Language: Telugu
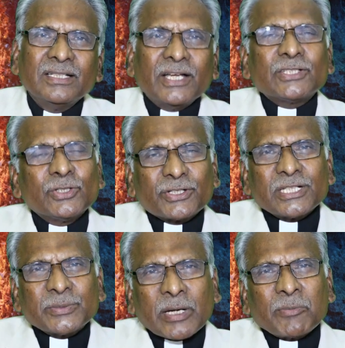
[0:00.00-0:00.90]

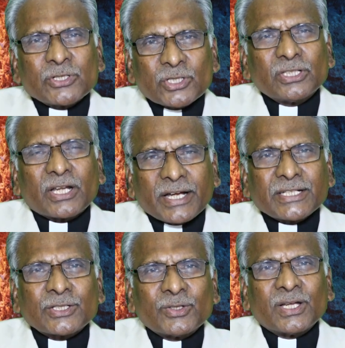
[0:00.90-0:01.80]
యేసుక్రీస్తు ప్రభుని సొంత
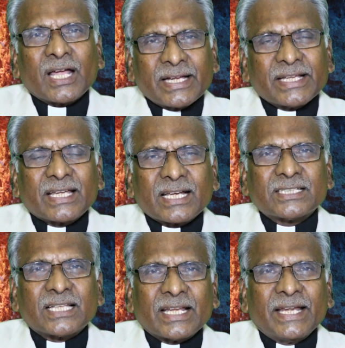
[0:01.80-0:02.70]
రక్షకునిగా
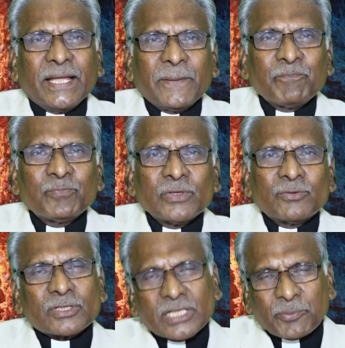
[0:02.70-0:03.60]
అంగీకరించాలని
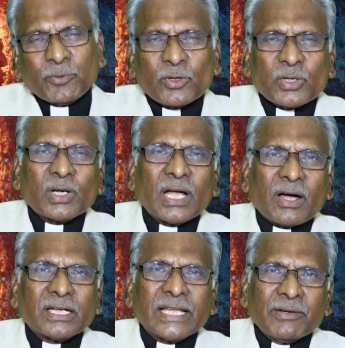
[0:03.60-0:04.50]
హృదయపూర్వకంగా
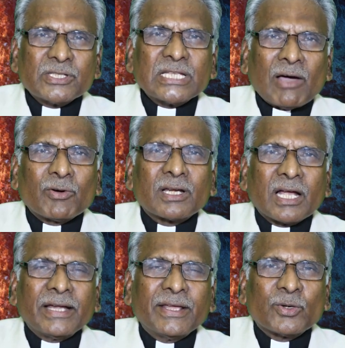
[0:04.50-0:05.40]
ఒక దైవ
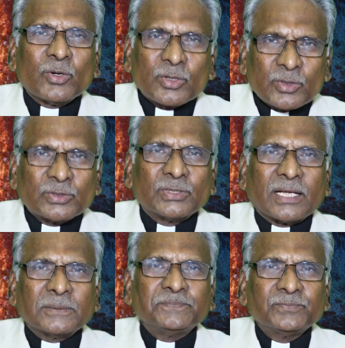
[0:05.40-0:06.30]
సేవకునిగా నేను
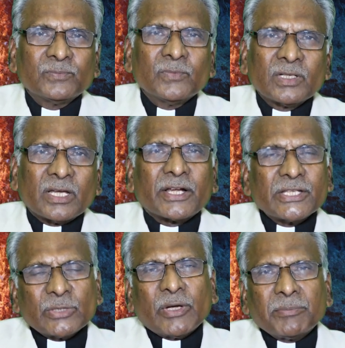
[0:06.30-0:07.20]
కోరుకుంటున్నాను కనుక
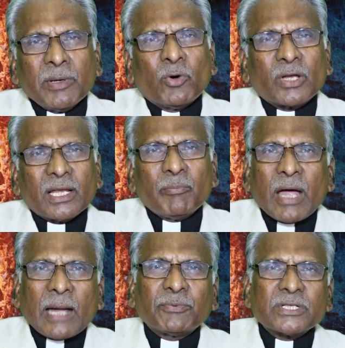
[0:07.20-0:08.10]
జివెట్ మెమోరియల్
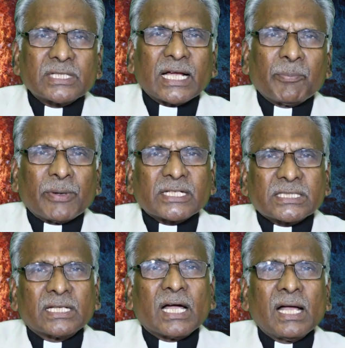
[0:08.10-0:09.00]
బ్యాప్టిస్ట్ సంఘ
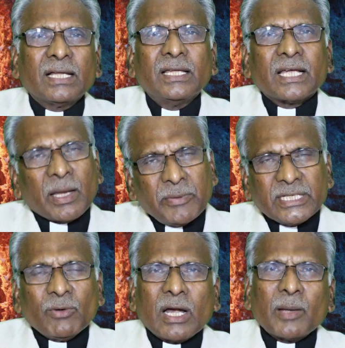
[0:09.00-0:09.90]
పక్షంగా
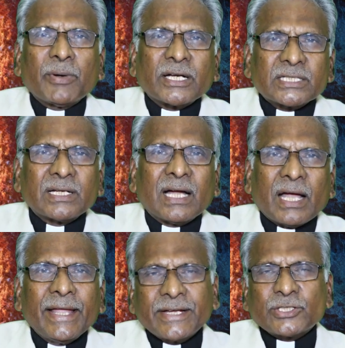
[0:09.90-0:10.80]
కమిటీ వాళ్ళ పక్షంగా
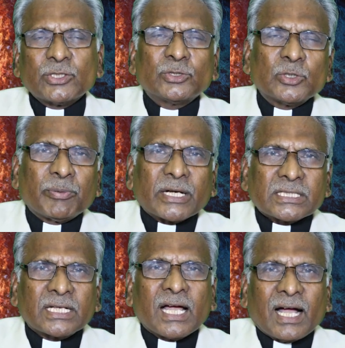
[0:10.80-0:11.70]
ఎగ్జిక్యూటివ్
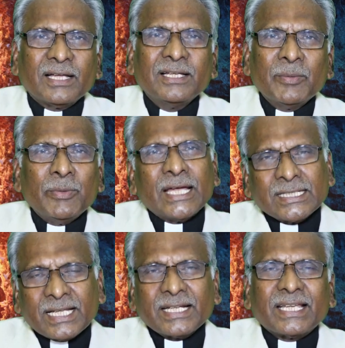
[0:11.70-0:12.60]
పక్షంగా మీ
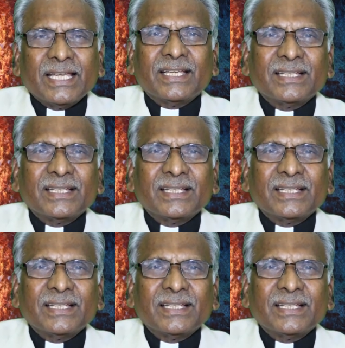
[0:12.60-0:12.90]
అందరికీ